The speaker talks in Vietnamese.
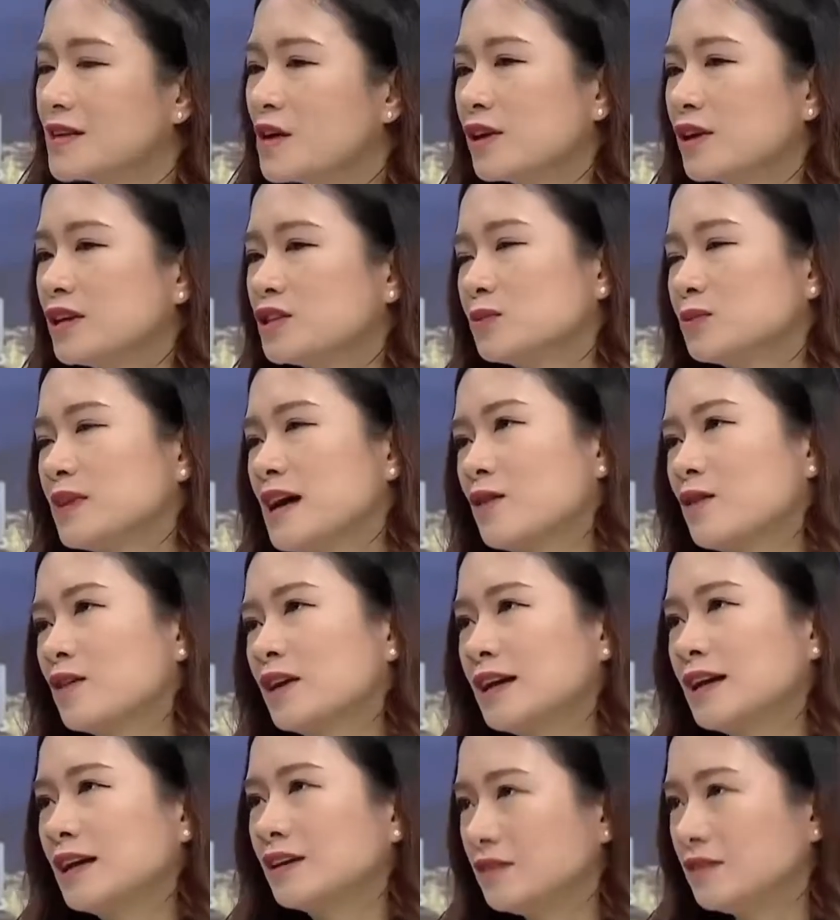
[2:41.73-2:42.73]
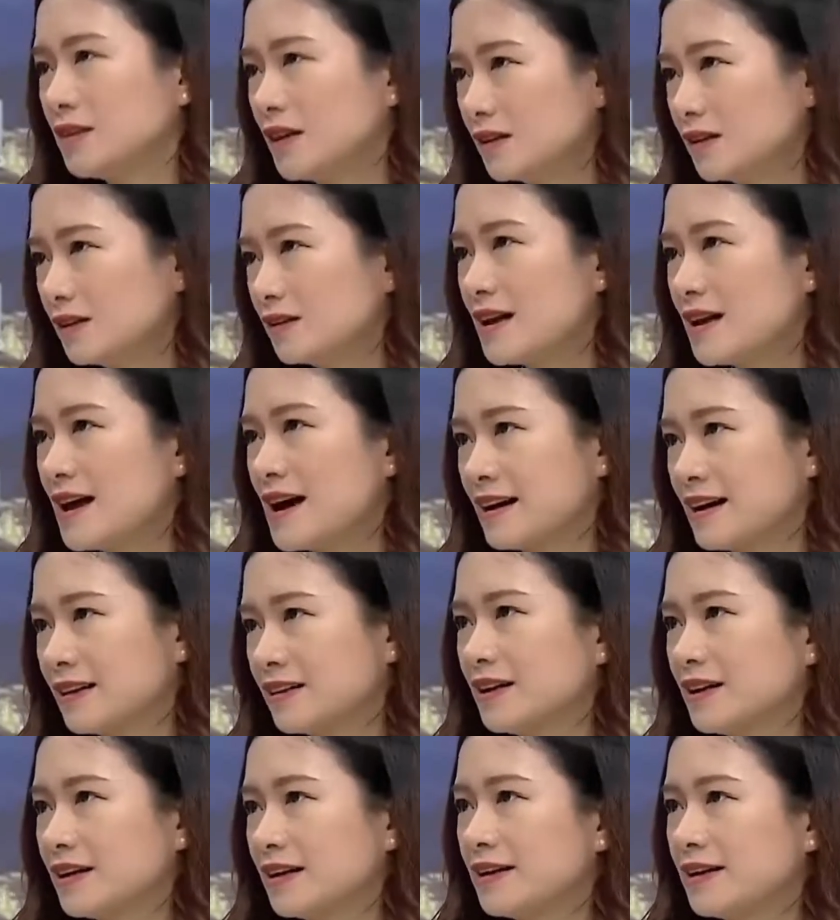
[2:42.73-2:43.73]
sau khi chúng ta có căn nhà thứ nhất là
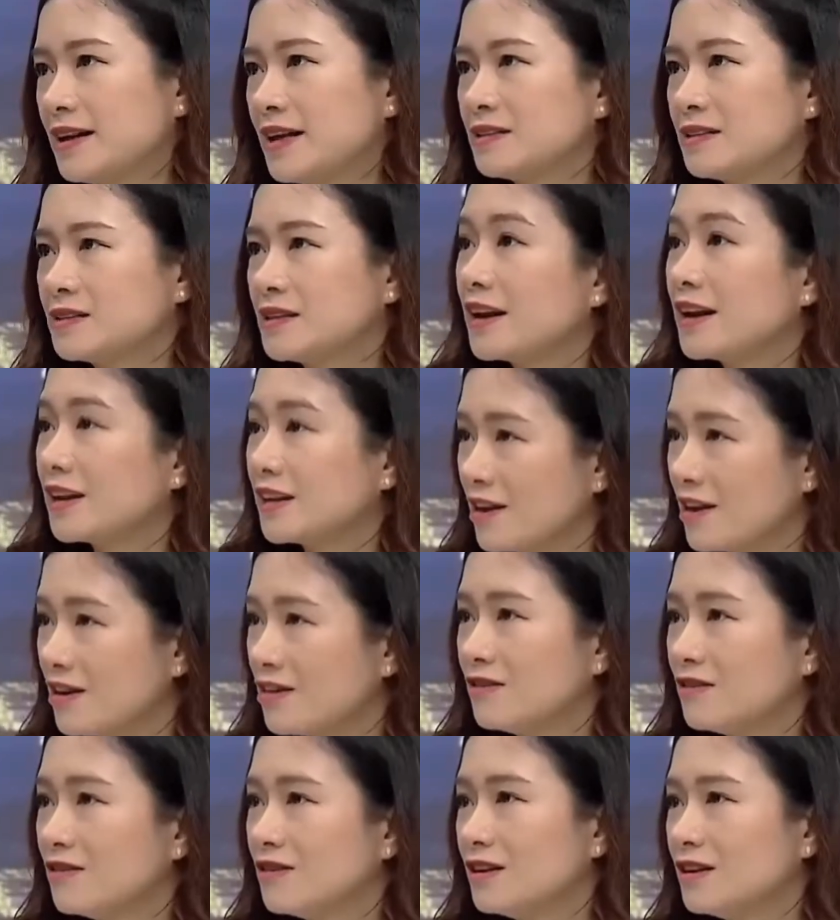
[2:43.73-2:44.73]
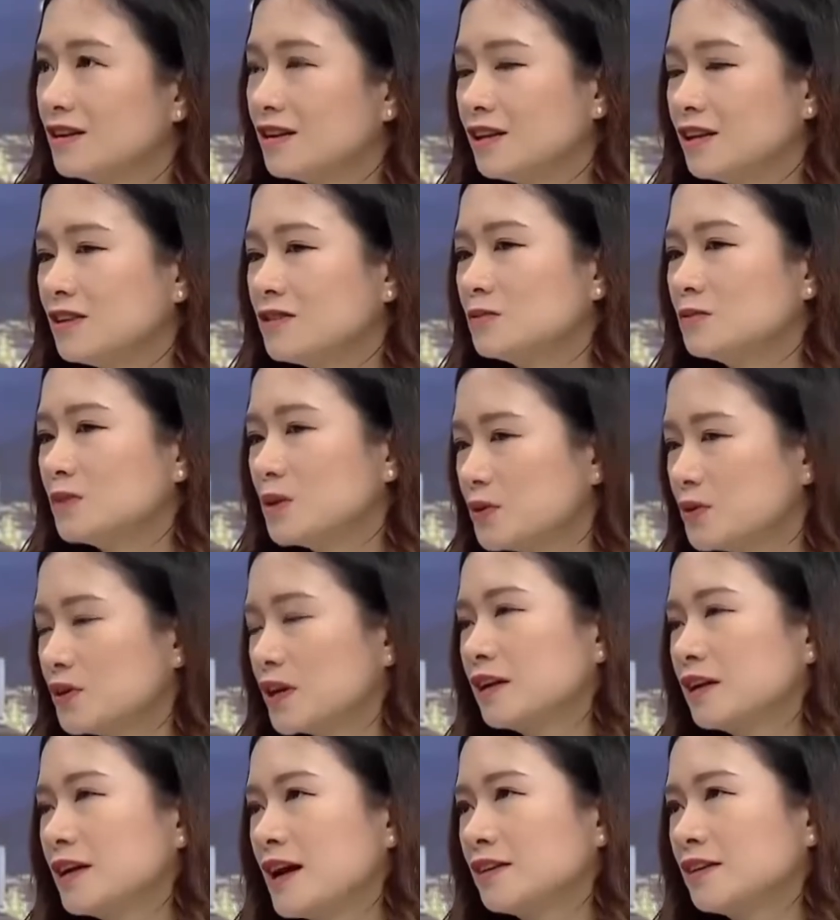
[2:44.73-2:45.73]
để gia đình để ở thì thông thường
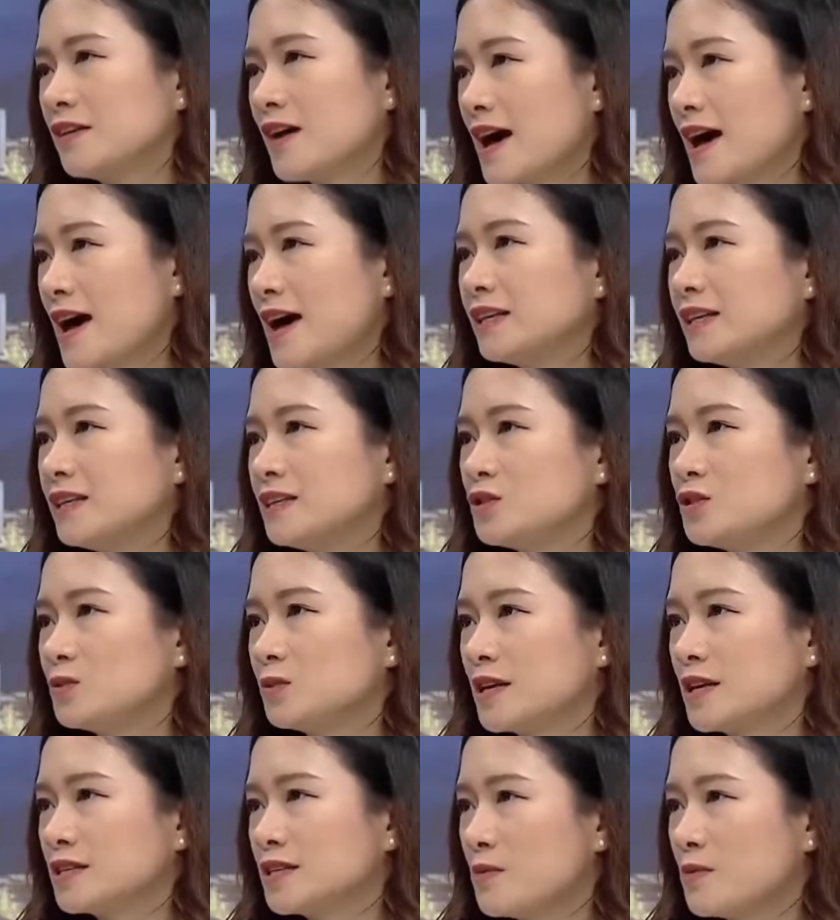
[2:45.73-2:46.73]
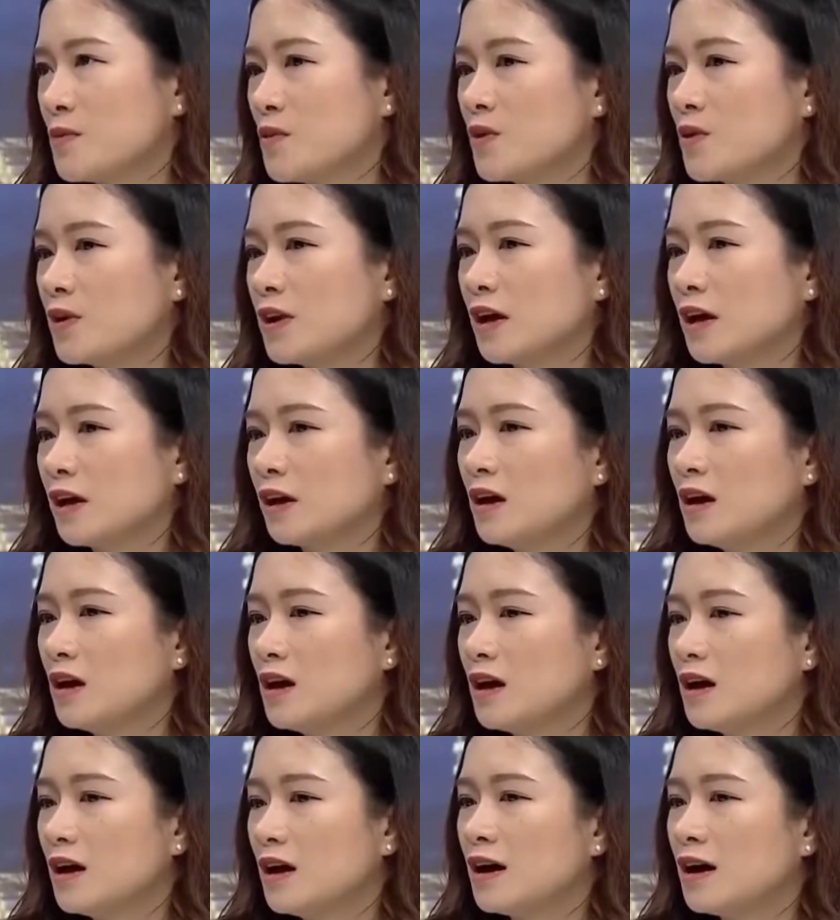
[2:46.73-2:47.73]
căn nhà thứ hai thì chúng ta sẽ mua để
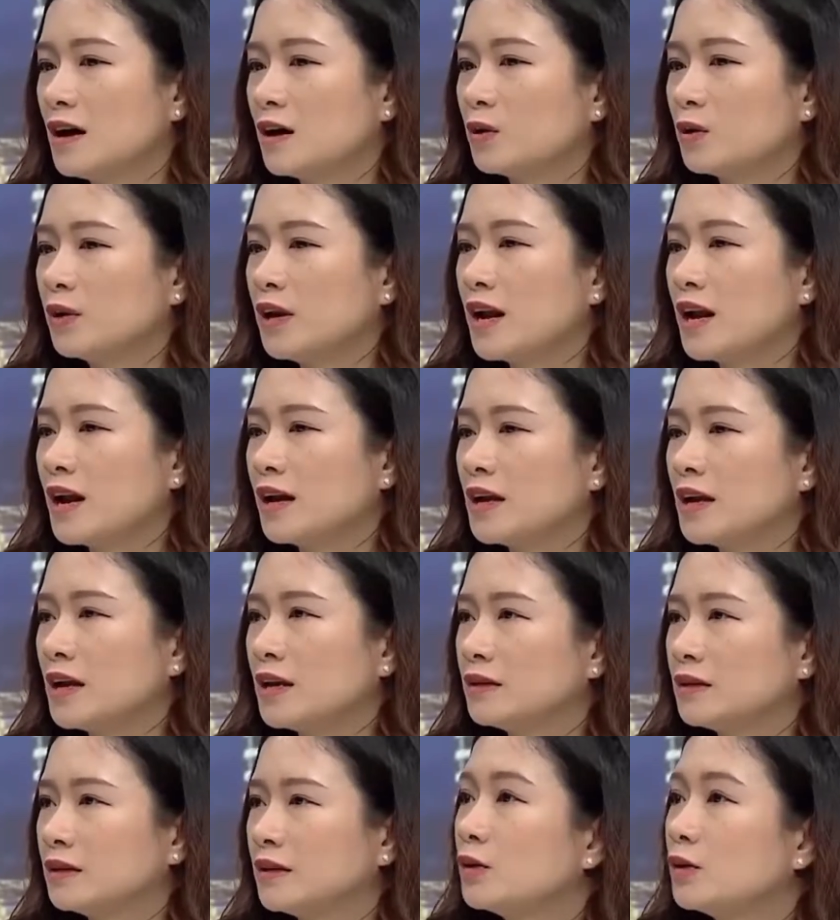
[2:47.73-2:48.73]
uh, có thể là để